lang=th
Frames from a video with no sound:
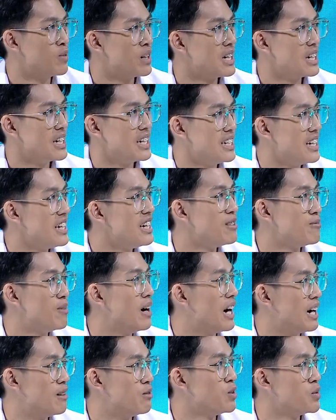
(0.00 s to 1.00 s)
มเคยได้ยิน
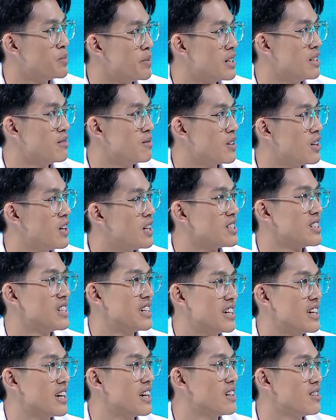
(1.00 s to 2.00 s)
มาครับว่าเป็นข้อ C
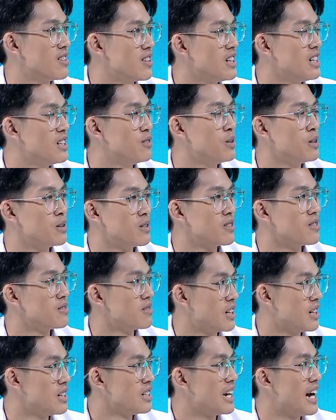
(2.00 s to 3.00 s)
ก็คือวิ่ง
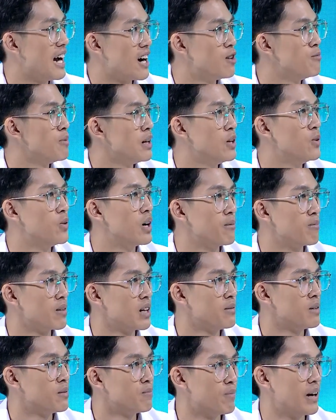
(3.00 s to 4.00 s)
ก็อยากก็ไม่รู้ครับ
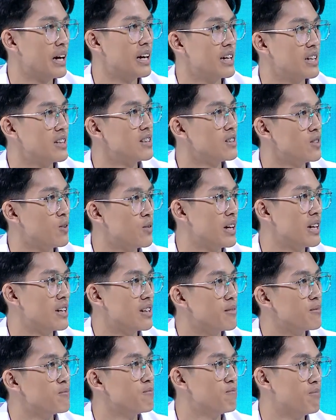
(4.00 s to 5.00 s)
แค่มันไปตรงนั้น
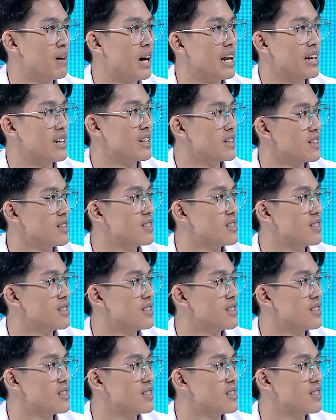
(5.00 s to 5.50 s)
ผ่าน